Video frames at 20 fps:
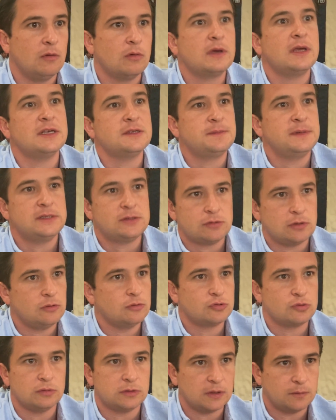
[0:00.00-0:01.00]
lo que has visto en
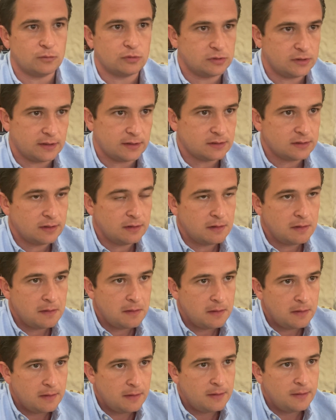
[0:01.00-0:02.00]
los últimos días.
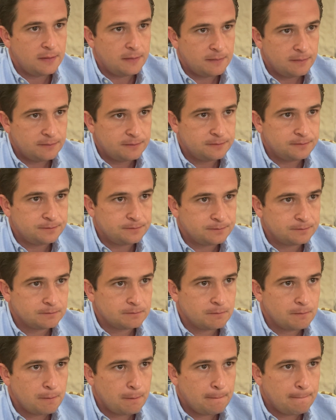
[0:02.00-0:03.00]

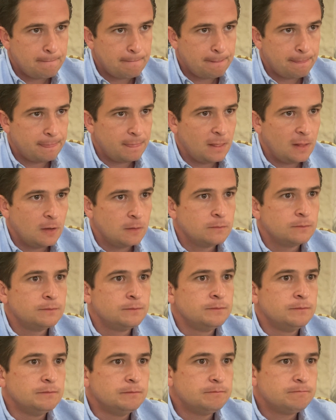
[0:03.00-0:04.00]
De por sí los servicios
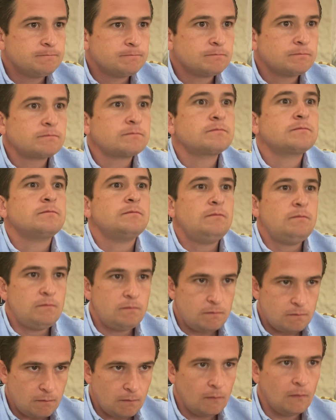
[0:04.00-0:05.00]
públicos para tapachutecos no
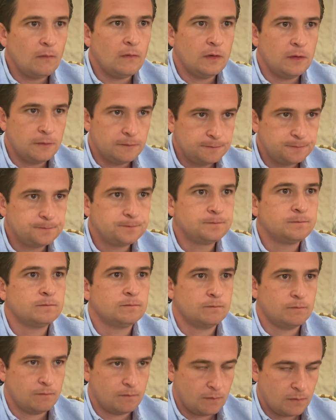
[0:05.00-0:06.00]
eran los óptimos y ahora con
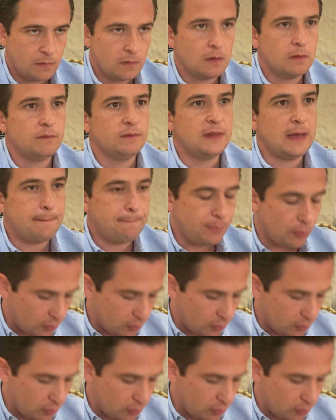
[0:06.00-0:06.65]
esto de